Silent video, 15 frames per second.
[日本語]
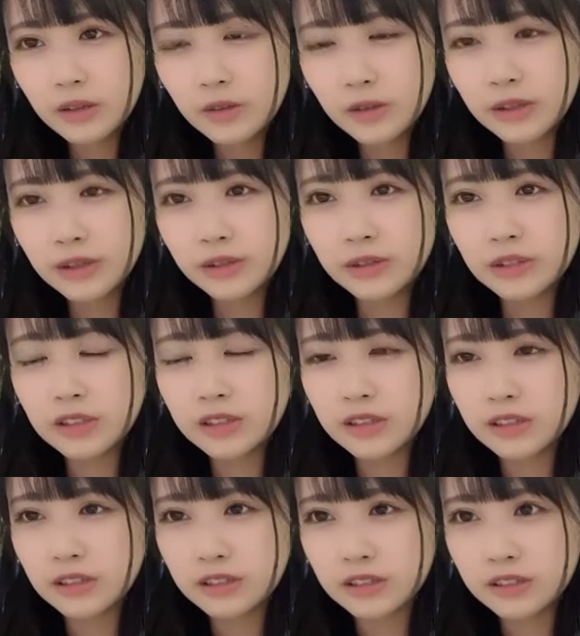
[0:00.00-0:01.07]
終わる予定な
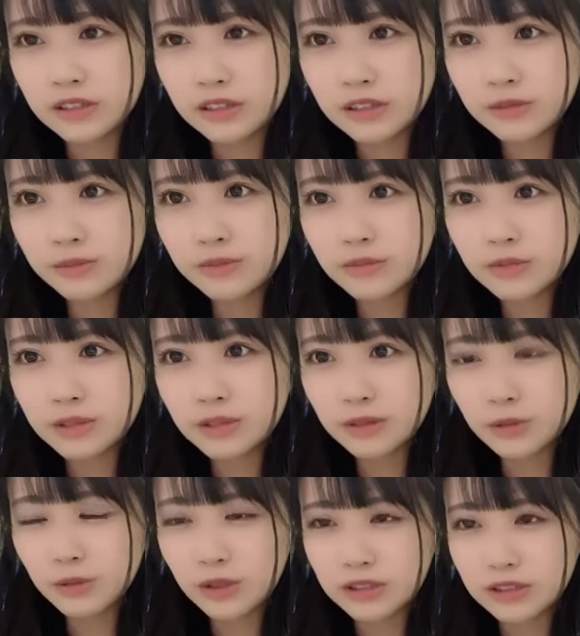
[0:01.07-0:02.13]
んで全然
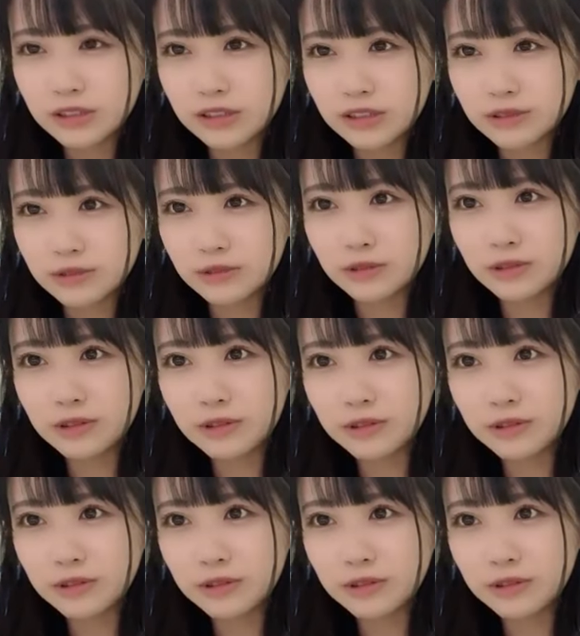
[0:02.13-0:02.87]
10日さんいけそ